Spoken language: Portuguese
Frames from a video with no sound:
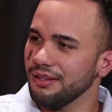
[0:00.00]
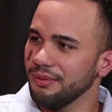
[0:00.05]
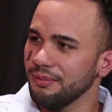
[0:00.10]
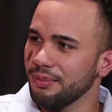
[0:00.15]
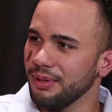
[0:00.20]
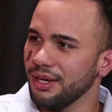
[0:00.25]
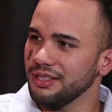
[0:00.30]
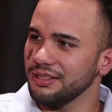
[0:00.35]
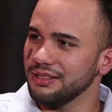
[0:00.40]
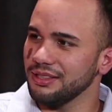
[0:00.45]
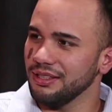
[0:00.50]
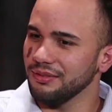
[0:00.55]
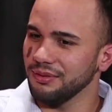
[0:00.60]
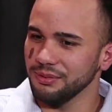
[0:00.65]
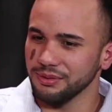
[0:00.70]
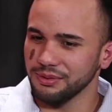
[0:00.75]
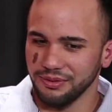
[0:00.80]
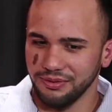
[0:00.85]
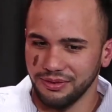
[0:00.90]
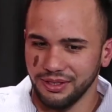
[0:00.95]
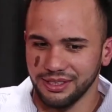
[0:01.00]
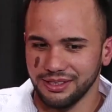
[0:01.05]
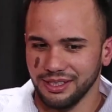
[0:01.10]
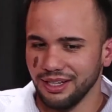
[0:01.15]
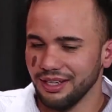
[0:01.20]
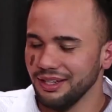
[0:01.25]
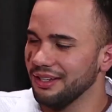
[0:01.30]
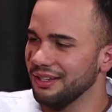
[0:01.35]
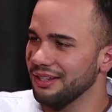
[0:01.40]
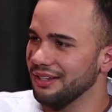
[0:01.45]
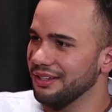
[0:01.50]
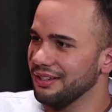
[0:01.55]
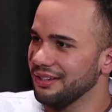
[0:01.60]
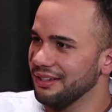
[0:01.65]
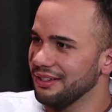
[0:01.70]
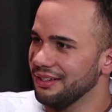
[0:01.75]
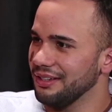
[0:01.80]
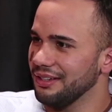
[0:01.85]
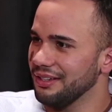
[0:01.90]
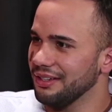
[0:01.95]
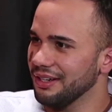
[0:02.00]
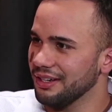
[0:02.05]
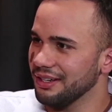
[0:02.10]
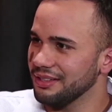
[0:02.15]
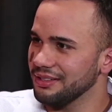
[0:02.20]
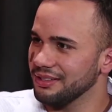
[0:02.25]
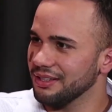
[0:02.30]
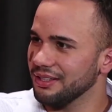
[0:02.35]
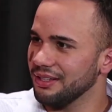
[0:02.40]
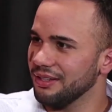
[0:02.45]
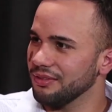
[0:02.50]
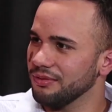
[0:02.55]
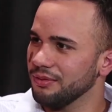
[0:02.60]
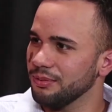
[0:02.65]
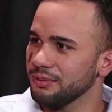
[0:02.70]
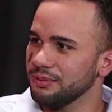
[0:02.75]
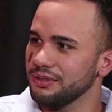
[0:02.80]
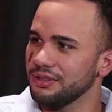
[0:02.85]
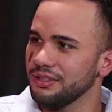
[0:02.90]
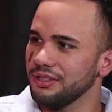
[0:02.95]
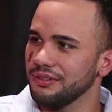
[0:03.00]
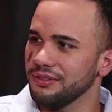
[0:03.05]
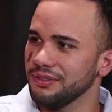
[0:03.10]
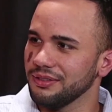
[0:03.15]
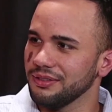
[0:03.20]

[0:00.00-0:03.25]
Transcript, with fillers: É um prazer. Vamos conversar aí e acrescentar no que for possível.